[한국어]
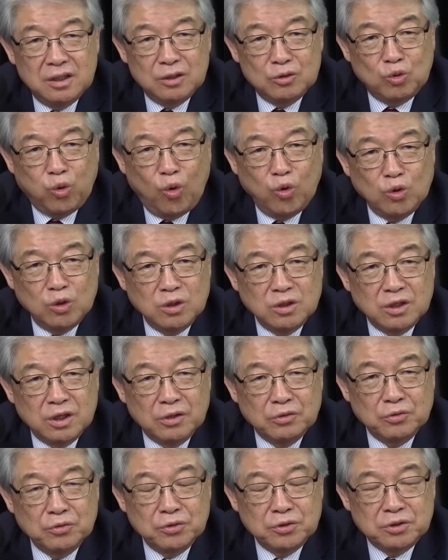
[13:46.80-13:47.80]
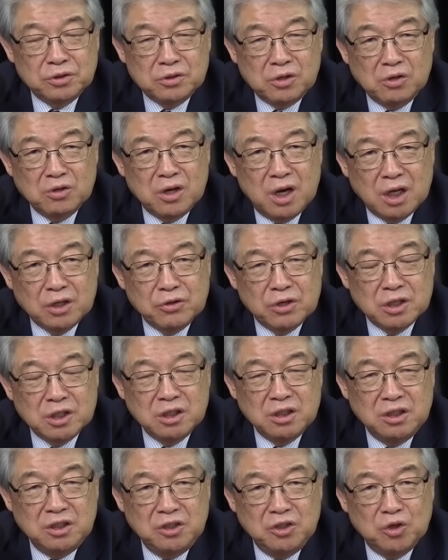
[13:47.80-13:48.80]
돈을 그래도 선거하기 위해서
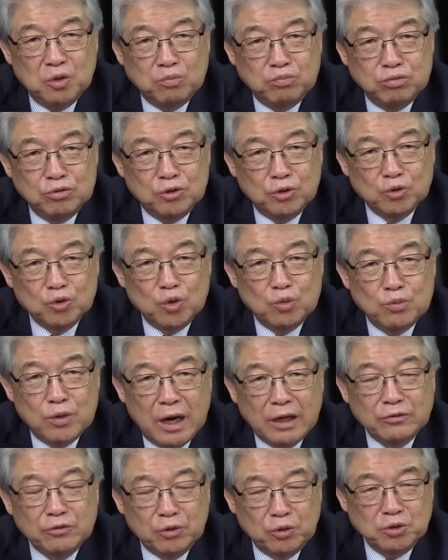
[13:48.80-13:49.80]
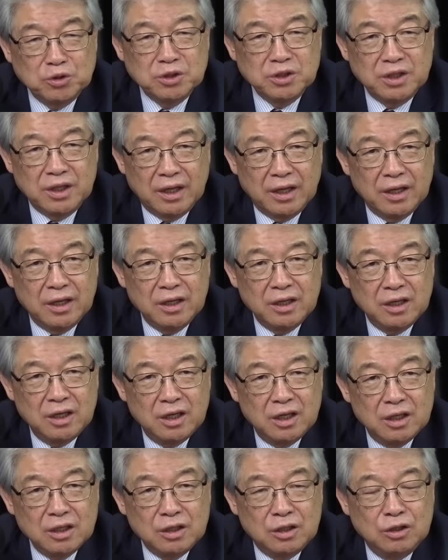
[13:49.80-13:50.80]
2억 불 정도
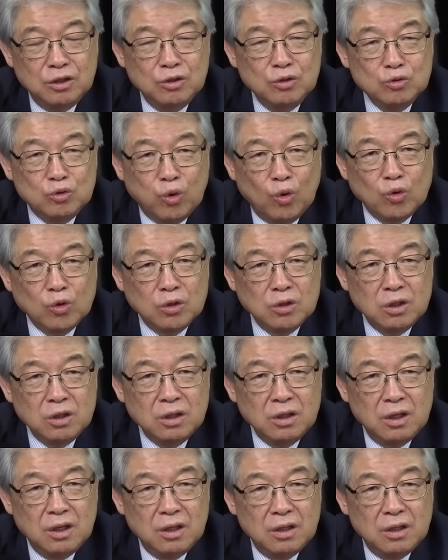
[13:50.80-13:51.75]
모뒀는데그 돈을